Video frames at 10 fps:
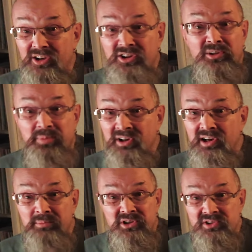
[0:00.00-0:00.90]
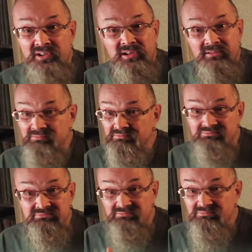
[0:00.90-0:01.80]
Не на программистах,
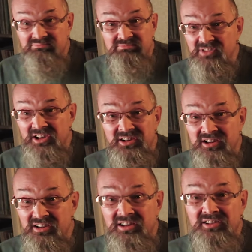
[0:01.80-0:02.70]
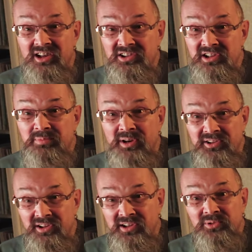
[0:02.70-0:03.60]
нет, нет, нет, на тех
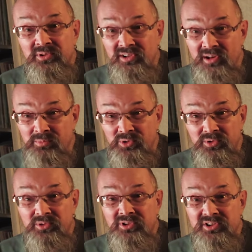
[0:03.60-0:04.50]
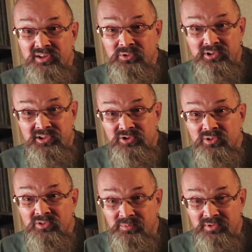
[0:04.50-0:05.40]
парнях, которые работают на заводах
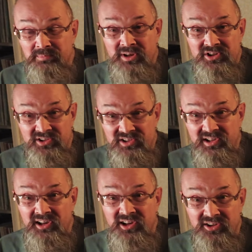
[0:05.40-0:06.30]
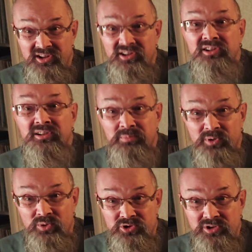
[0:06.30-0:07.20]
тяжелого машиностроения и
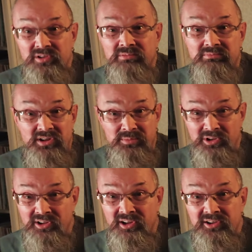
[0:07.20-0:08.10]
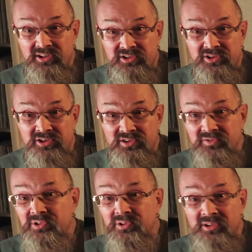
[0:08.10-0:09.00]
прочих. Именно на них держится
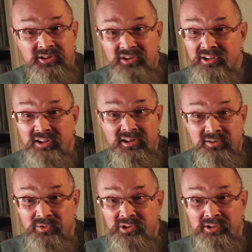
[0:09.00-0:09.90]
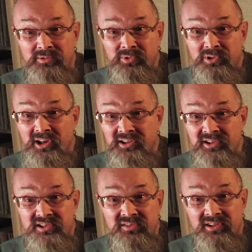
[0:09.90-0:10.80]
все, а не на вот этом вот
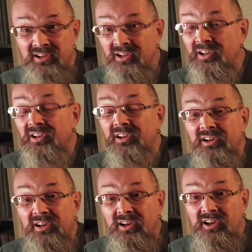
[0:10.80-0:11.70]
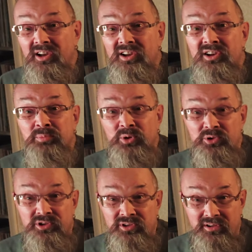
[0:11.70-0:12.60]
хакерстве и
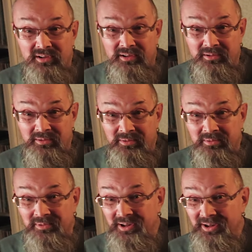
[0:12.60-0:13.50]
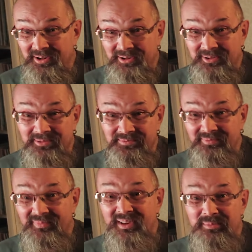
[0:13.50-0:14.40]
прочей э,
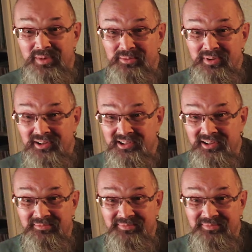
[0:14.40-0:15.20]
билиберде.